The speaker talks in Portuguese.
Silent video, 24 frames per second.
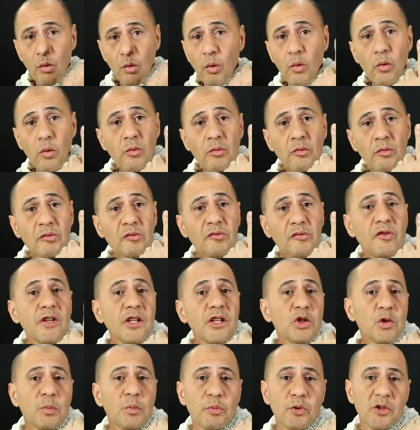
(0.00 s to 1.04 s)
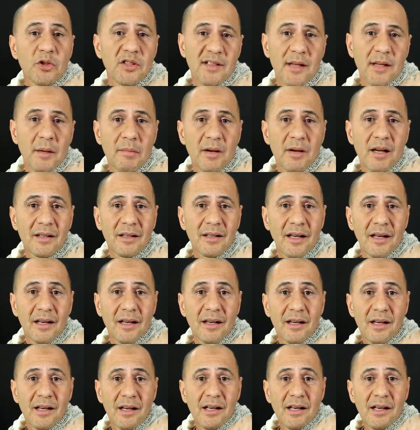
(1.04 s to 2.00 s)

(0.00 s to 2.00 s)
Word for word: um vídeo por semana?